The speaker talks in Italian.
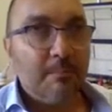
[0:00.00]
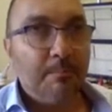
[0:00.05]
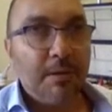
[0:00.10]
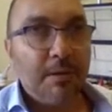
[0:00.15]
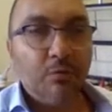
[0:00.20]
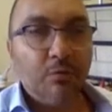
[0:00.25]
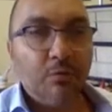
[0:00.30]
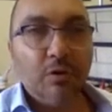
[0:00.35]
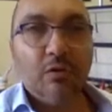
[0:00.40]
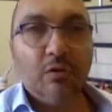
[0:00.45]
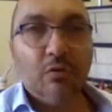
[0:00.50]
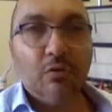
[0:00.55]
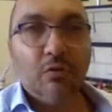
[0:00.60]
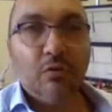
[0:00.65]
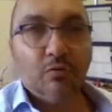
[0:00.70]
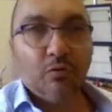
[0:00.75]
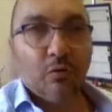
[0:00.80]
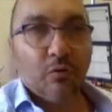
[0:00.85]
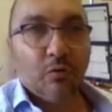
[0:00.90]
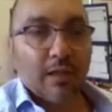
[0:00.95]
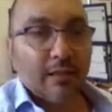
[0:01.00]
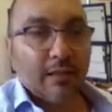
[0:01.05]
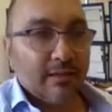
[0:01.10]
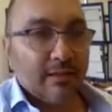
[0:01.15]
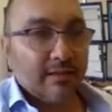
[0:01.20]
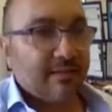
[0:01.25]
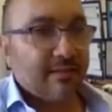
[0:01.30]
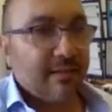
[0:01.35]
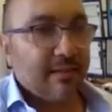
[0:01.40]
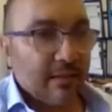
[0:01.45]
però detto ciò, caro
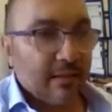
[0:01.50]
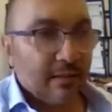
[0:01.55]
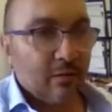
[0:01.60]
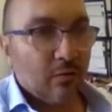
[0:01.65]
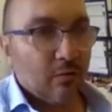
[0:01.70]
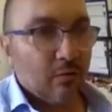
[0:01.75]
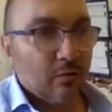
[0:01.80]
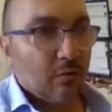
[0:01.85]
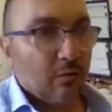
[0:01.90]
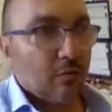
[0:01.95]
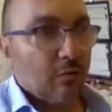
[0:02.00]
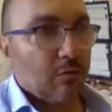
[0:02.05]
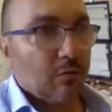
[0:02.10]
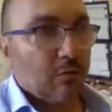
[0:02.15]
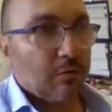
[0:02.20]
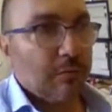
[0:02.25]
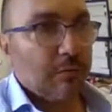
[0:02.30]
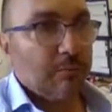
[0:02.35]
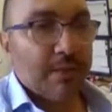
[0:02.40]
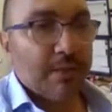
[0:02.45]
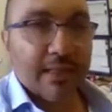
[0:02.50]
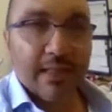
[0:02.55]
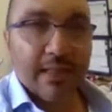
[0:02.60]
Alessandro, il